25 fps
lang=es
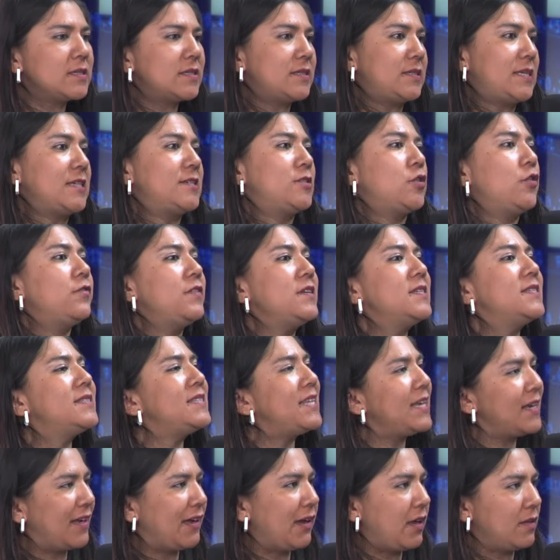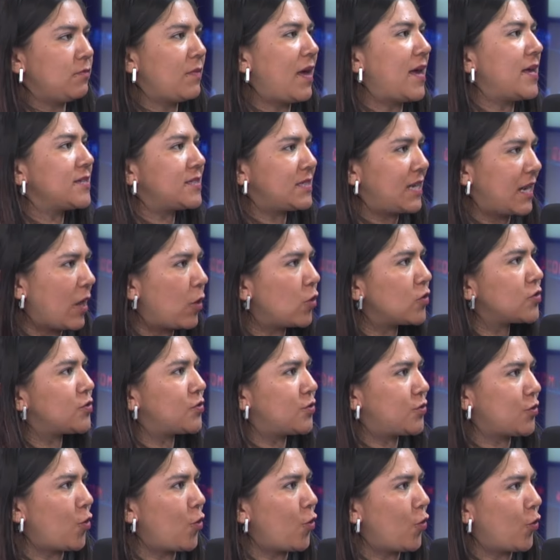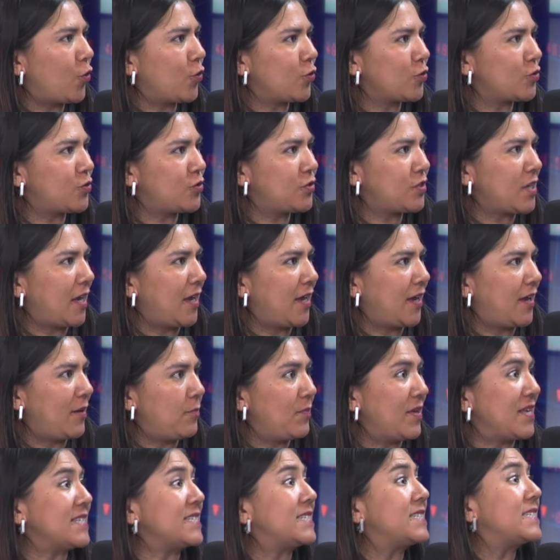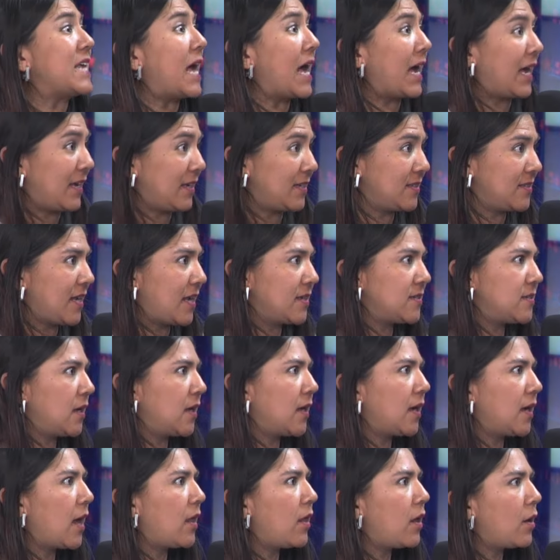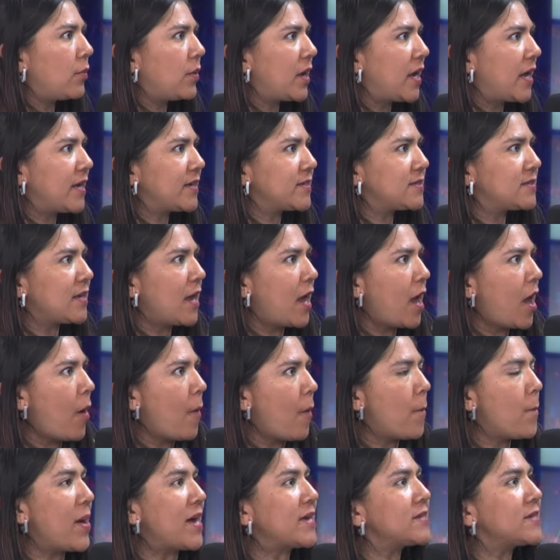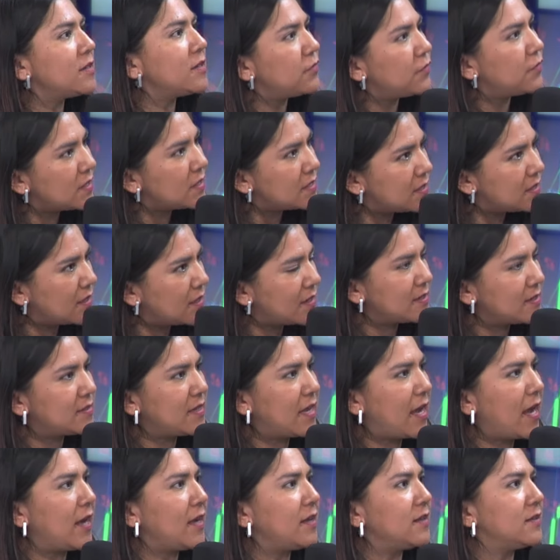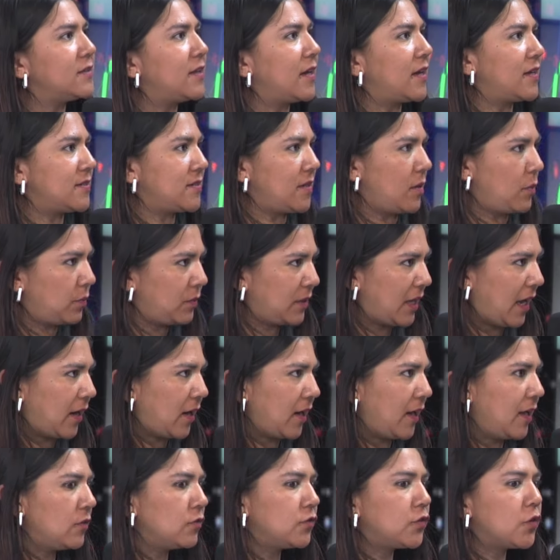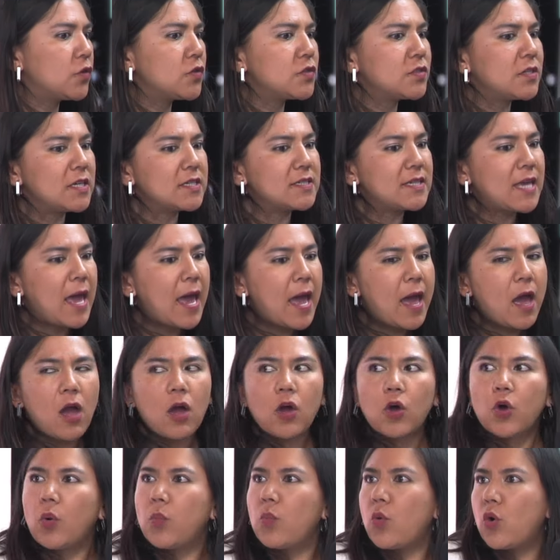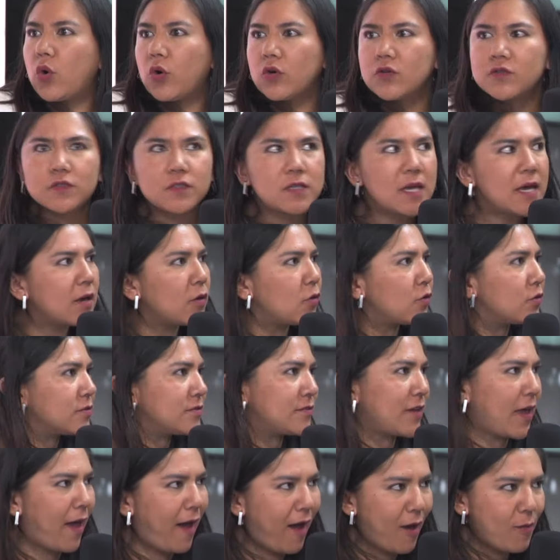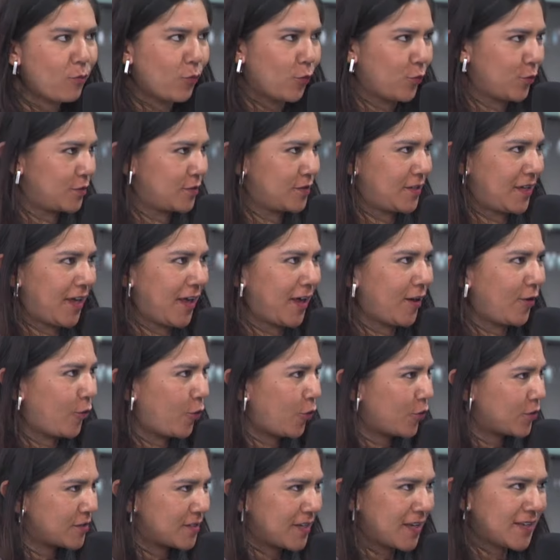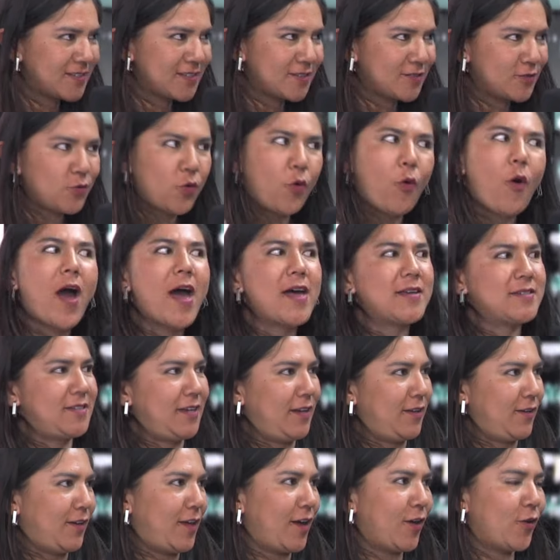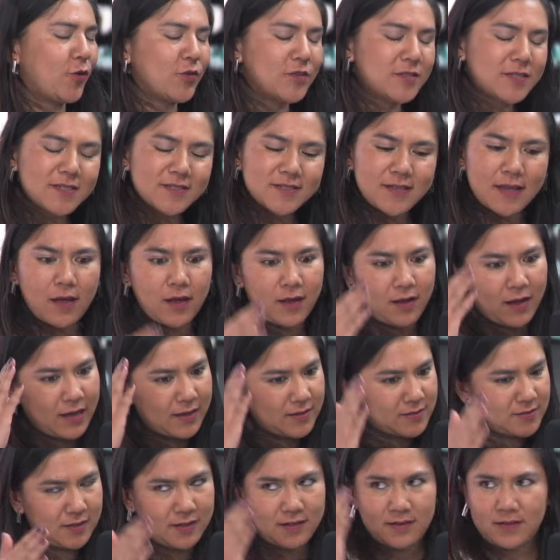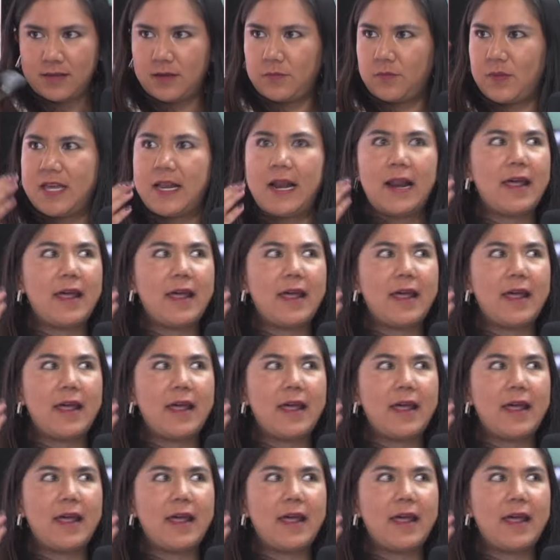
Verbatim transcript: se sofistican más los, los eh, mensajes, se hacen cada vez más difíciles de interceptar. Entonces, como consejos de ambos, ¿qué cosas no hacen? ¿Qué cosas de así? Y